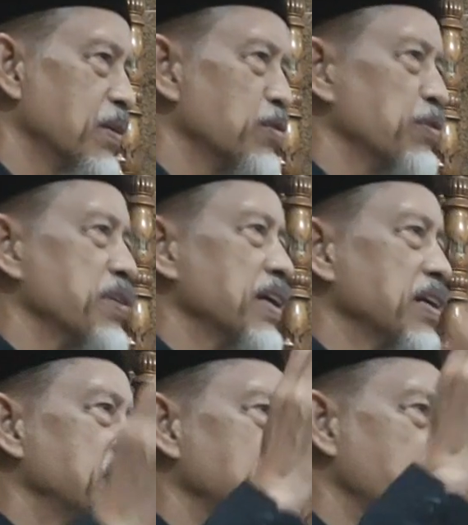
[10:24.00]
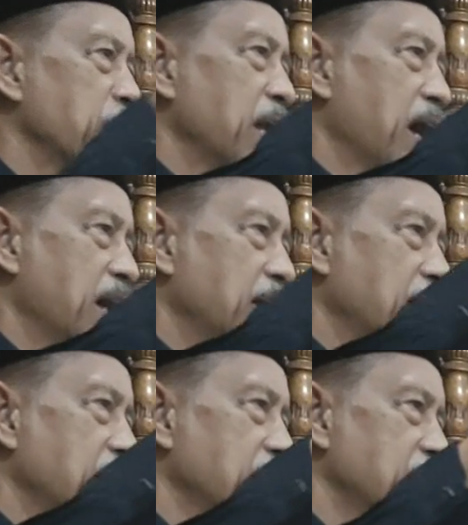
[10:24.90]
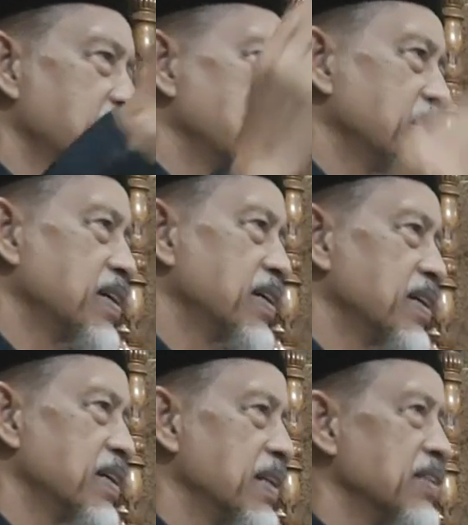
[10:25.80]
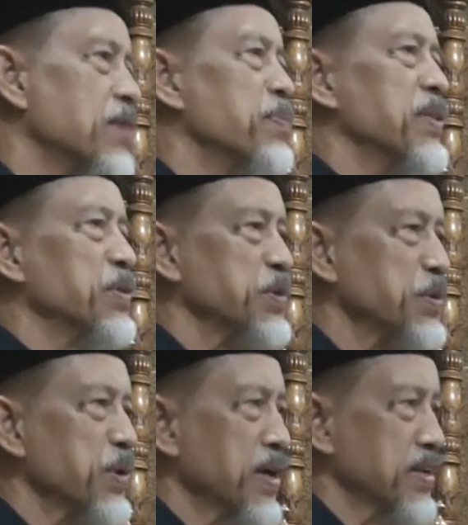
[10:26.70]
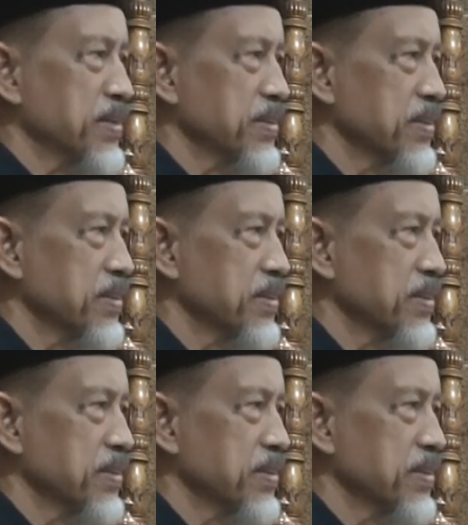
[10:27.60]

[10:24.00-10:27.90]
khususnya ketika berada di tempat tujuan.